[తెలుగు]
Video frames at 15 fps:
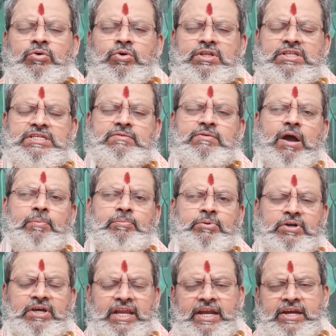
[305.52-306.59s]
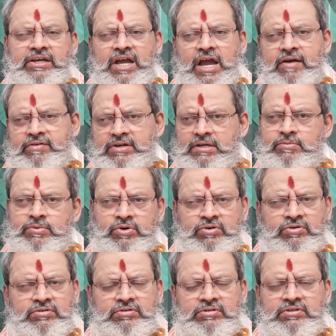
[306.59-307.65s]
కొంచెం అప్గ్రేడ్ కావటము
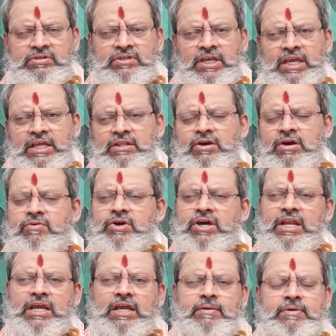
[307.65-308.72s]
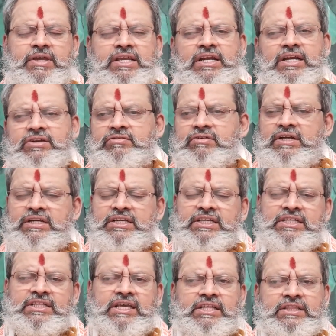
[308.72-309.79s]
ఏదో ఒక రకమైనటువంటి
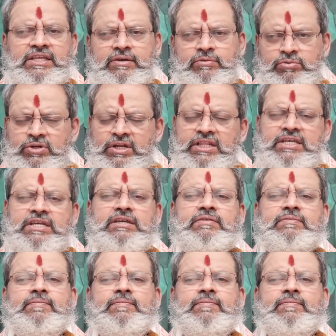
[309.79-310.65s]
ఇదైతే ఉన్నది